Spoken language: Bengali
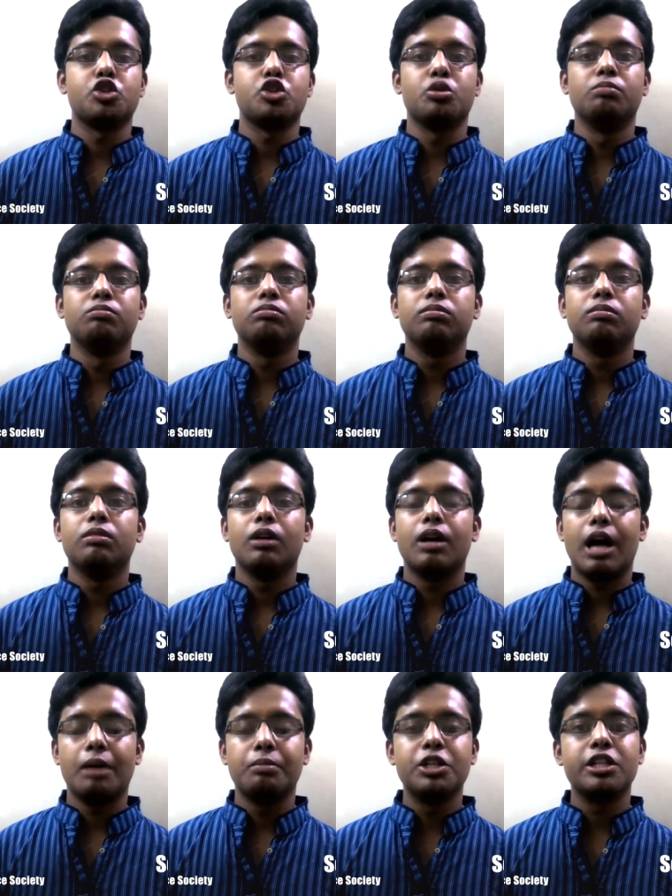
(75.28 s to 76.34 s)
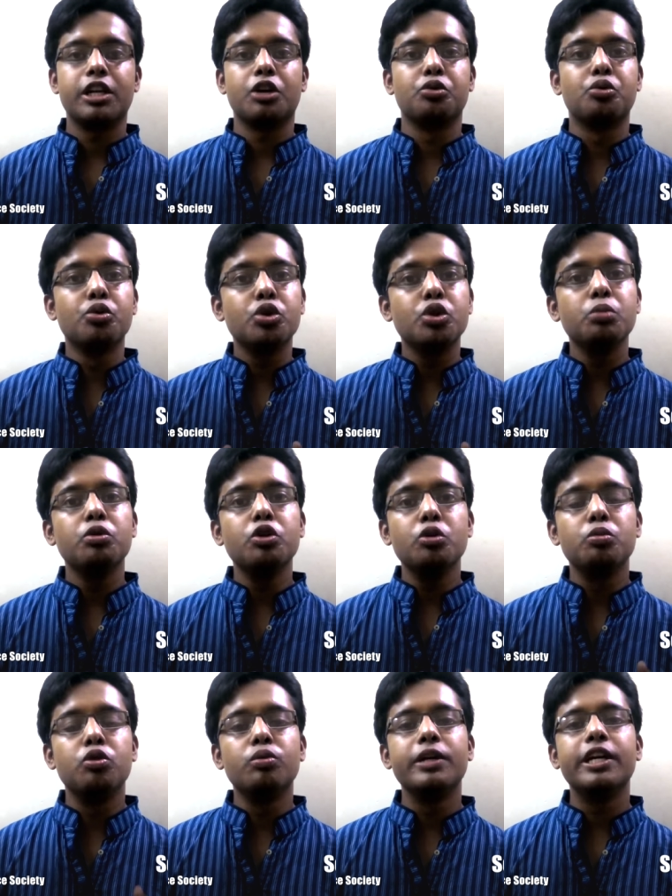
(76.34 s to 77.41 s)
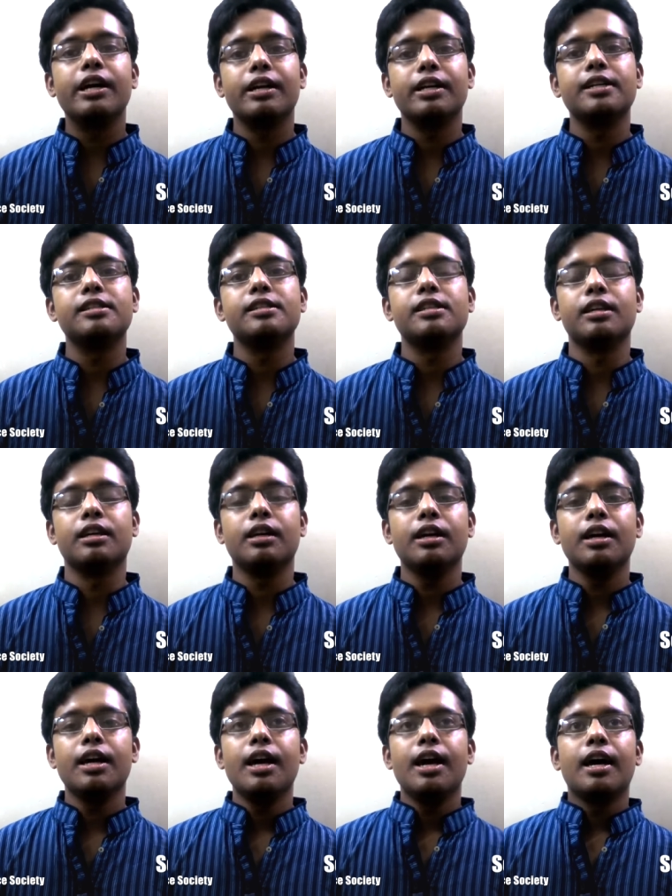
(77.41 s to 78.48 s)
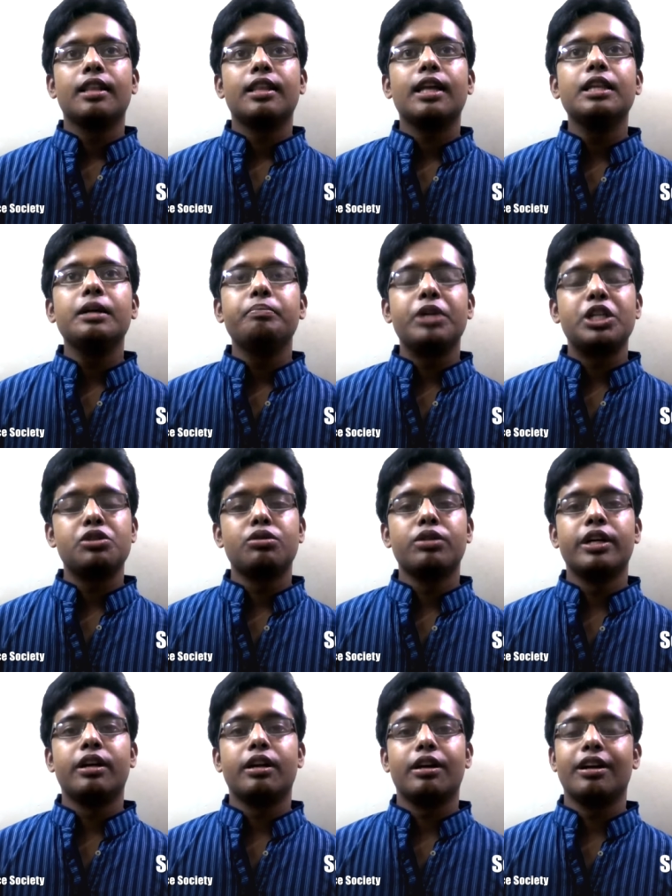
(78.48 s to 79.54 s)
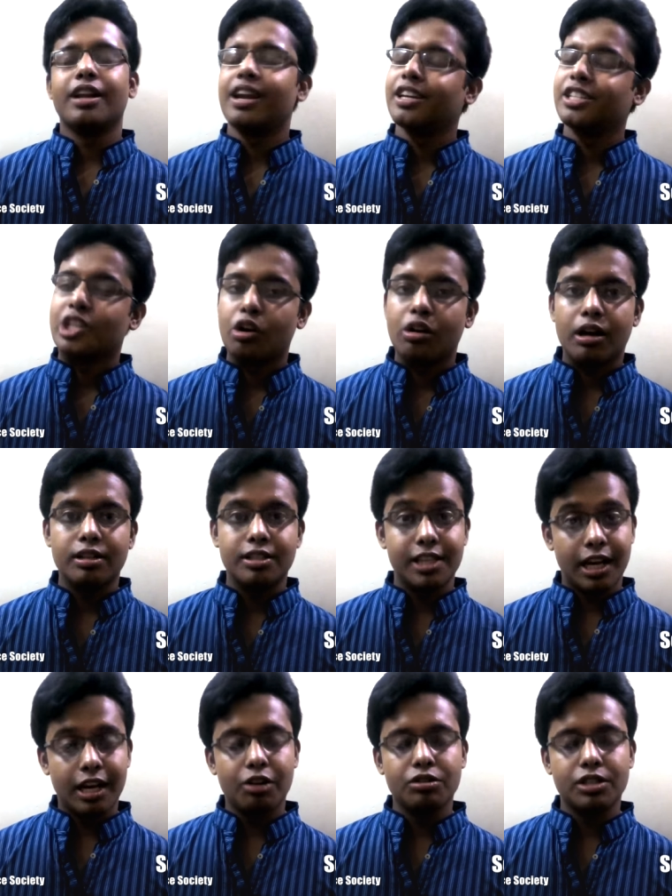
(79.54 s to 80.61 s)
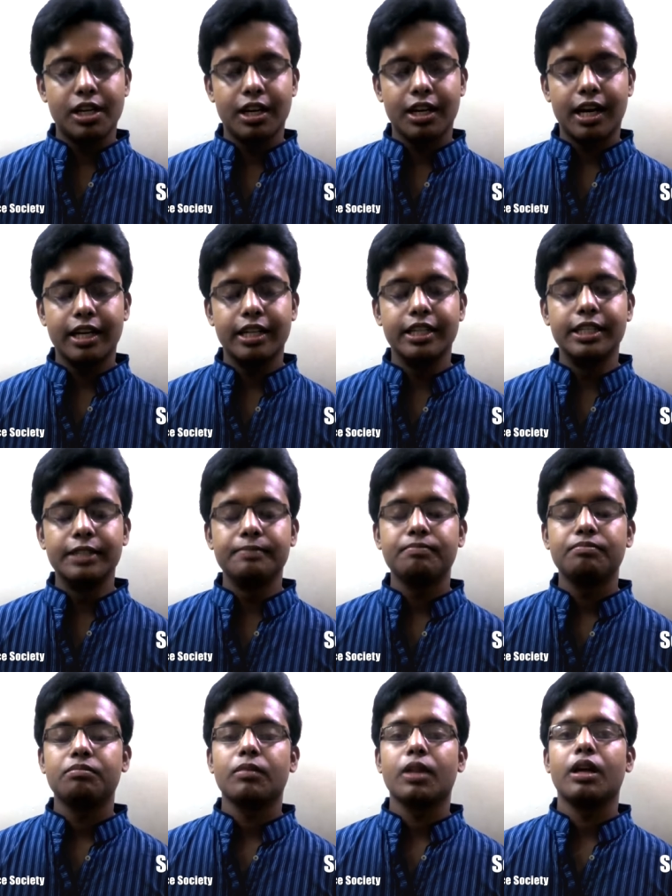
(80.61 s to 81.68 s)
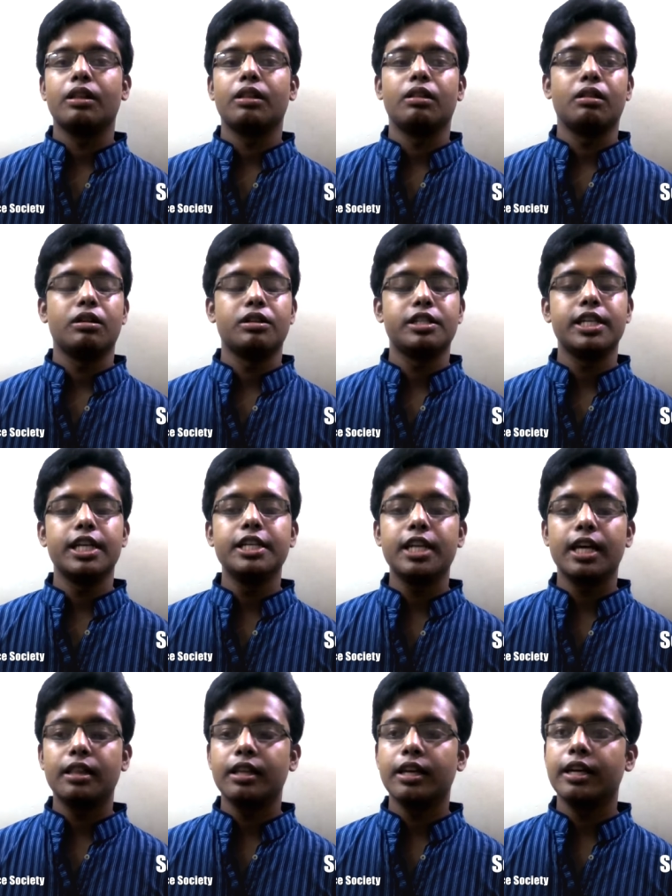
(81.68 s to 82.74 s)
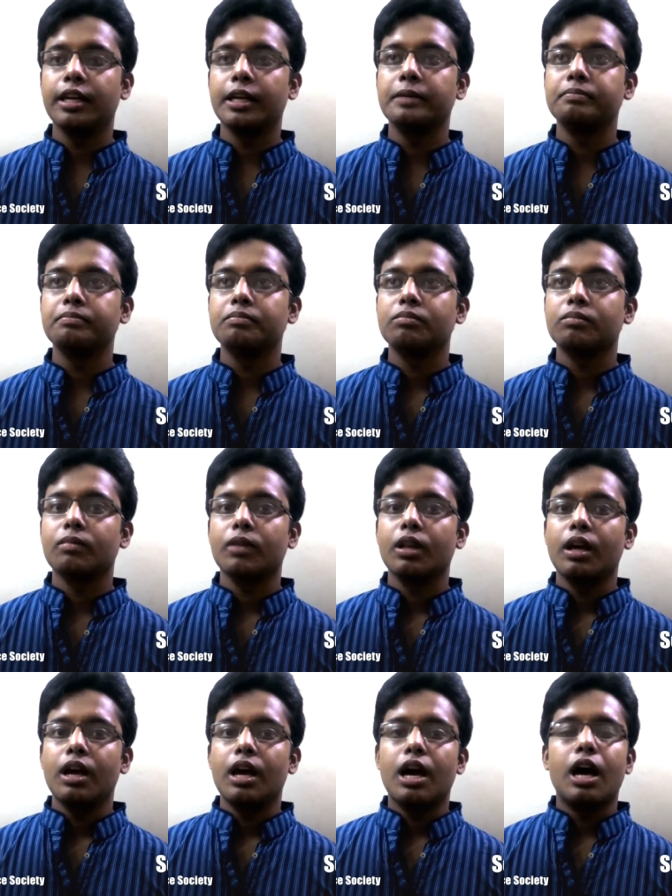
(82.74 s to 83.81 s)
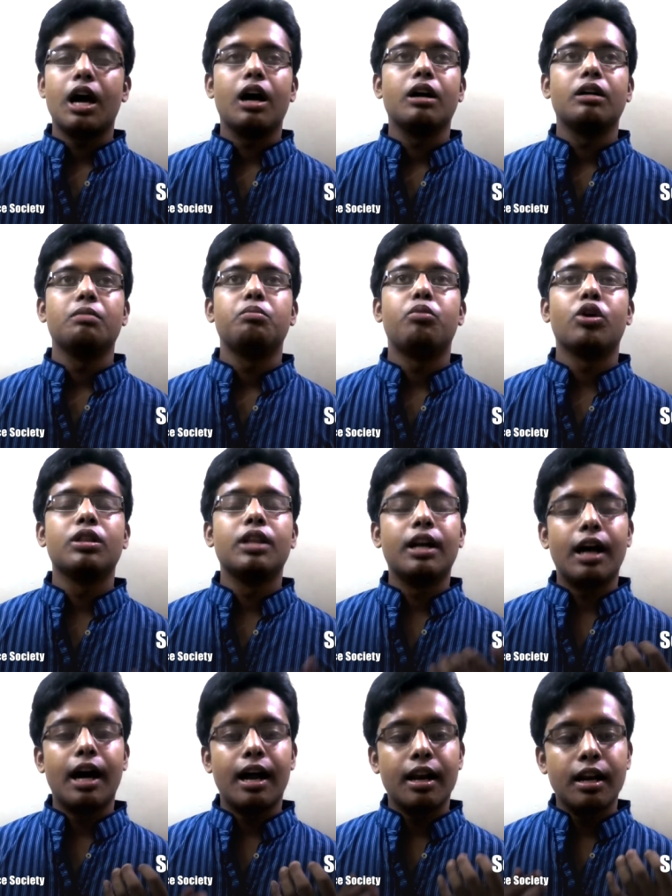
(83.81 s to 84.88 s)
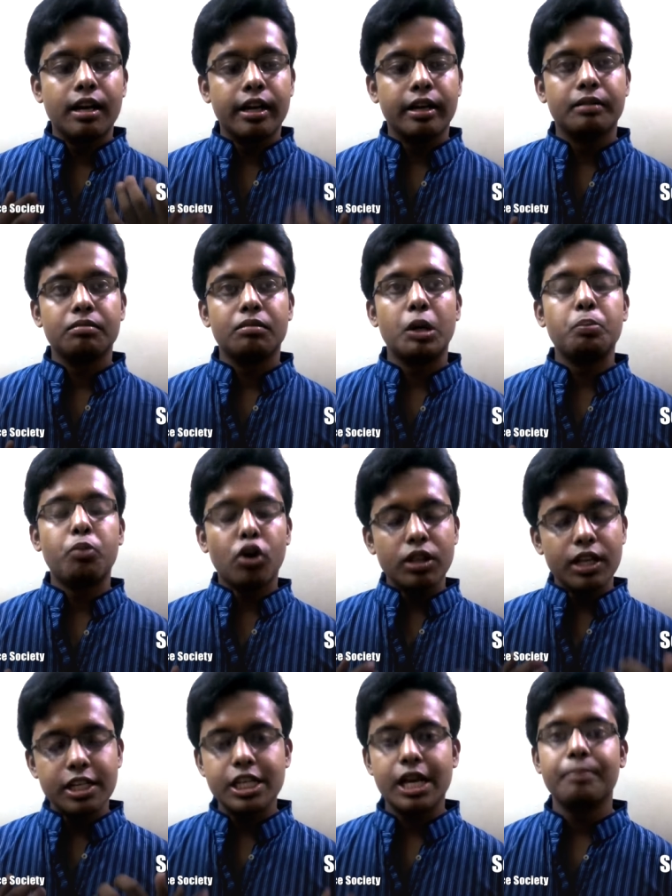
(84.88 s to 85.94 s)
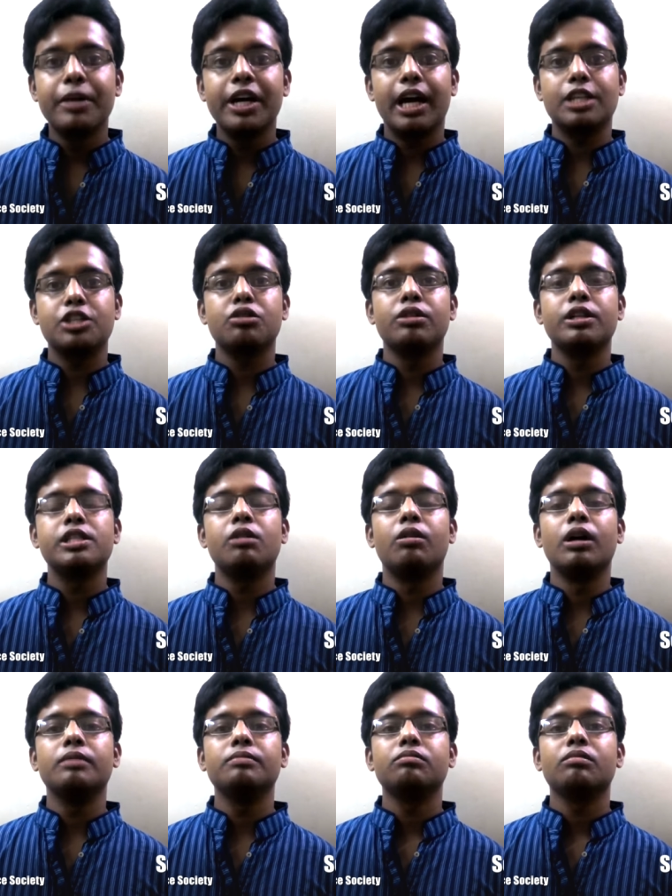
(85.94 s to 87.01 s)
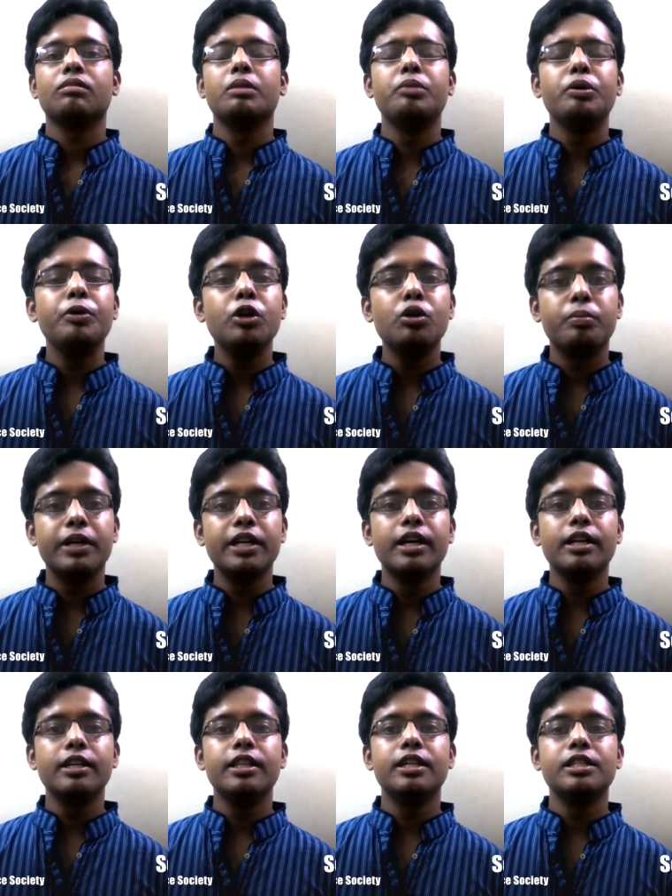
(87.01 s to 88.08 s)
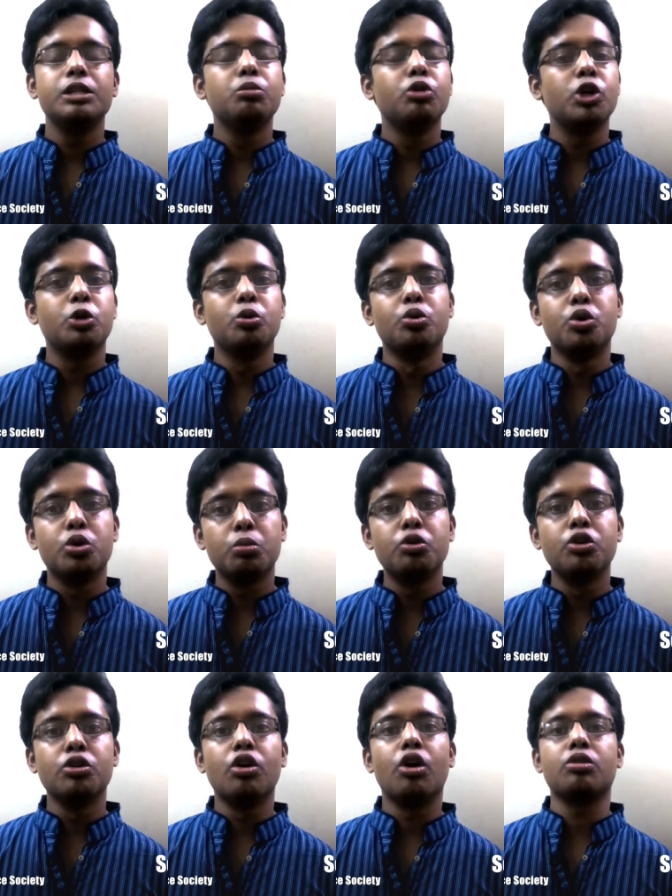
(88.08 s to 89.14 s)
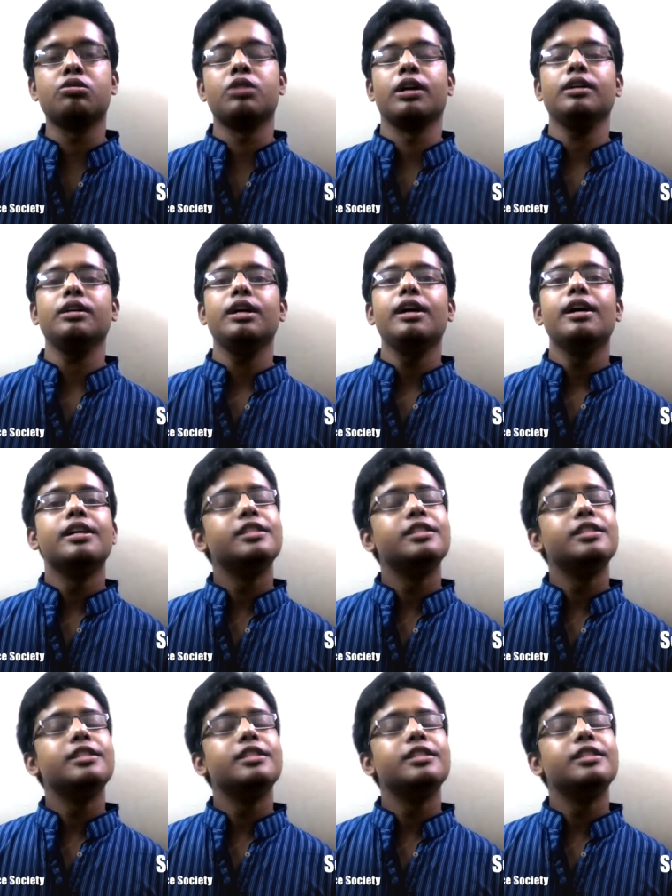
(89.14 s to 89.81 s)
যেসব আবিষ্কার গুরুত্বপূর্ণ ভূমিকা রেখেছে তাদের পেছনের নানা জানা জানা অজানা কাহিনী সেই সাথে পর্দার আড়ালে বা পর্দার সামনে কাজ করে যাওয়া বিভিন্ন বিজ্ঞানীদের জীবনের গুরুত্বপূর্ণ ঘটনা